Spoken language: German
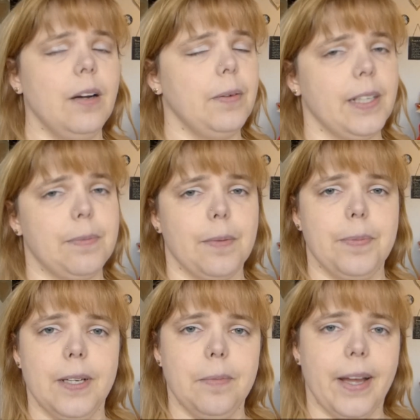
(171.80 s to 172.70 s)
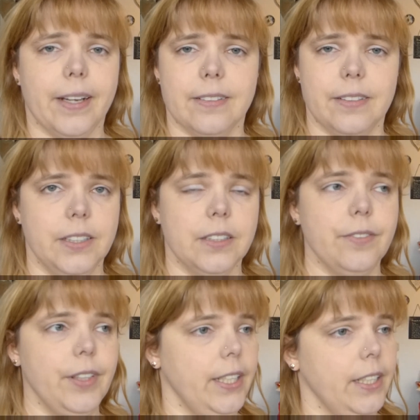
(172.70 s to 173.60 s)
Aber der Papierberg ist
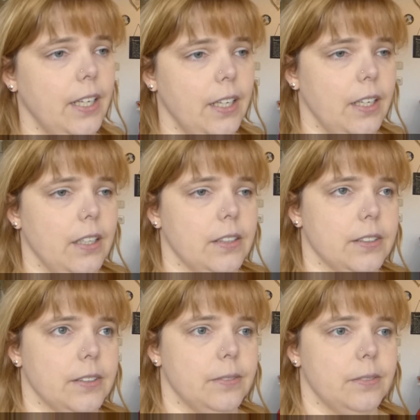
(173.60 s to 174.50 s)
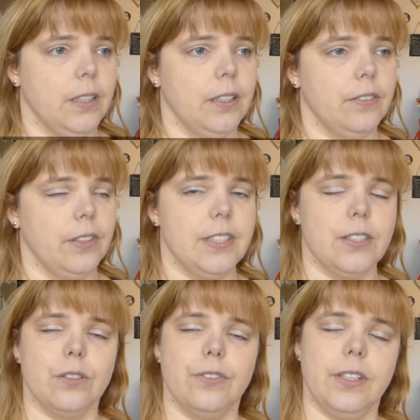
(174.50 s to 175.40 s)
irgendwie, ähm, wenn
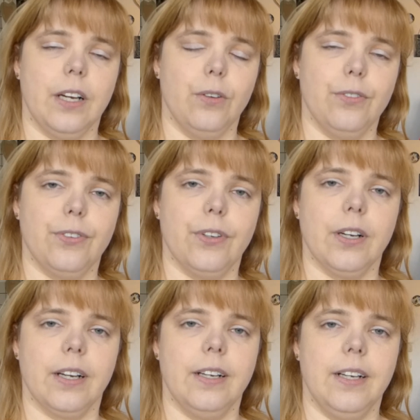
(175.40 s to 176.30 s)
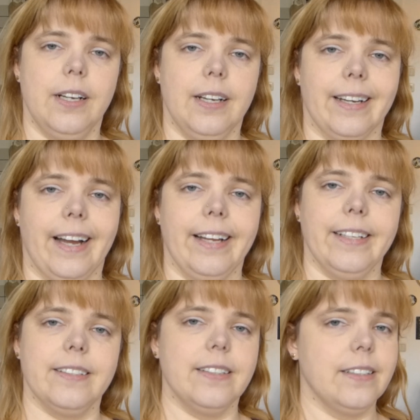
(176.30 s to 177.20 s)
sich so viel
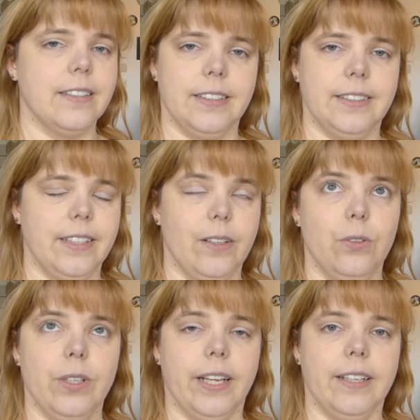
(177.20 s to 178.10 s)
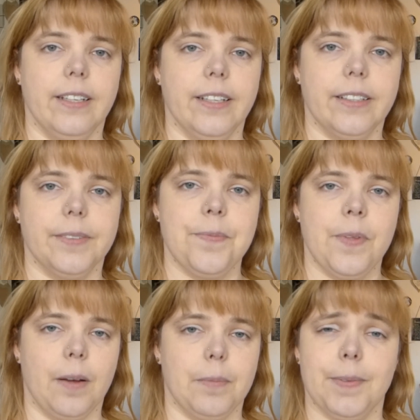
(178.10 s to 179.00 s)
aufreiht, ist der unendlich.
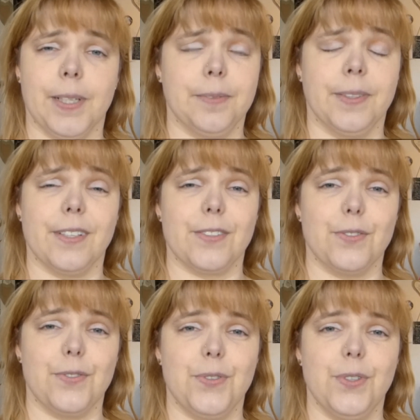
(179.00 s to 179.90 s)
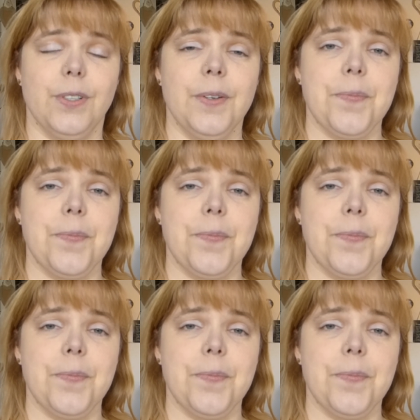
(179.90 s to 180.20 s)
Hat man manchmal das Gefühl.